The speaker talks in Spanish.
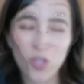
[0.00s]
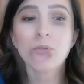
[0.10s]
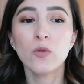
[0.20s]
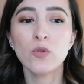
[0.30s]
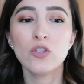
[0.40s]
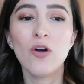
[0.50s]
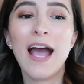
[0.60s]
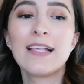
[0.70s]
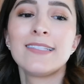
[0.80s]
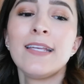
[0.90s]
Este producto
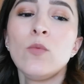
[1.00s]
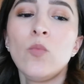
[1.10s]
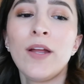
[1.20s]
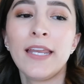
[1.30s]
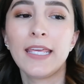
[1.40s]
hace un buen